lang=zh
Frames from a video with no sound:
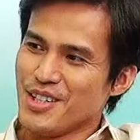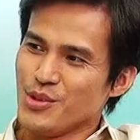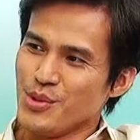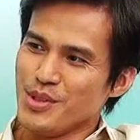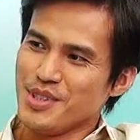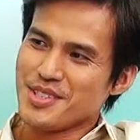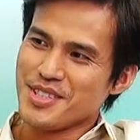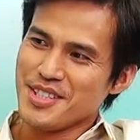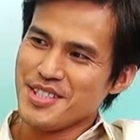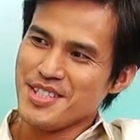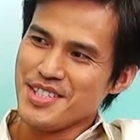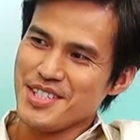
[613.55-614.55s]
余
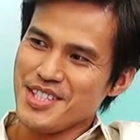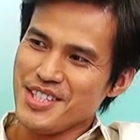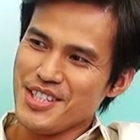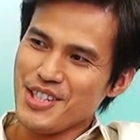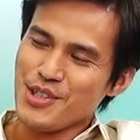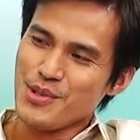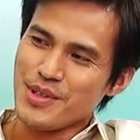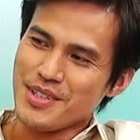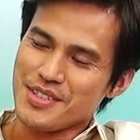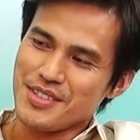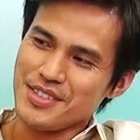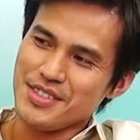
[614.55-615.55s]
生纪念
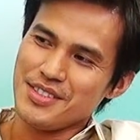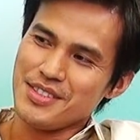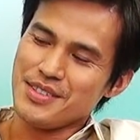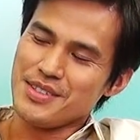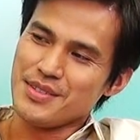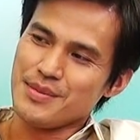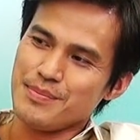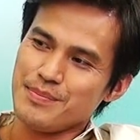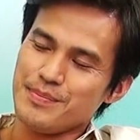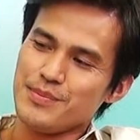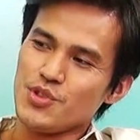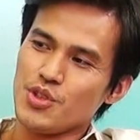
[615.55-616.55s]
馆是
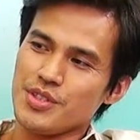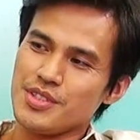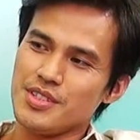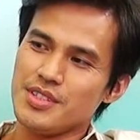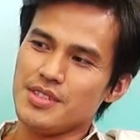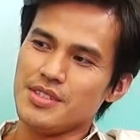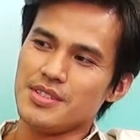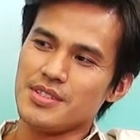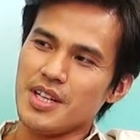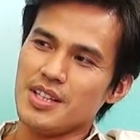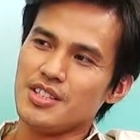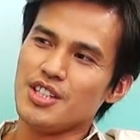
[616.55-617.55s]
就是
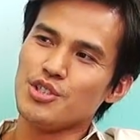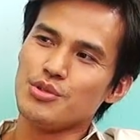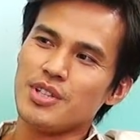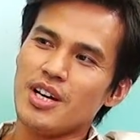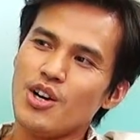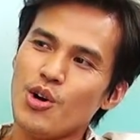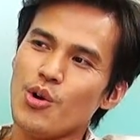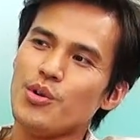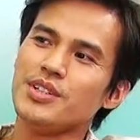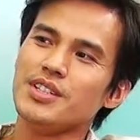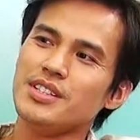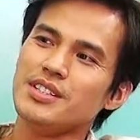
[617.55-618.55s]
赛德克族他
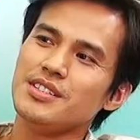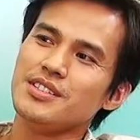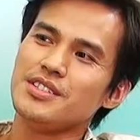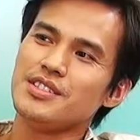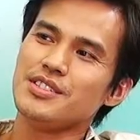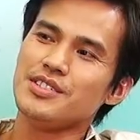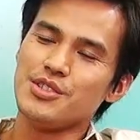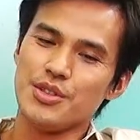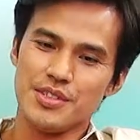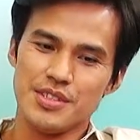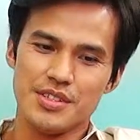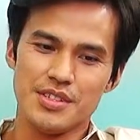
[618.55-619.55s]
后裔，是
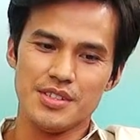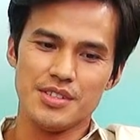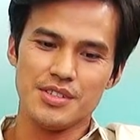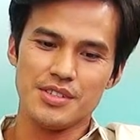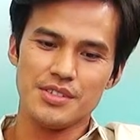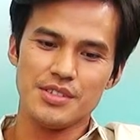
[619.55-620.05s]
就是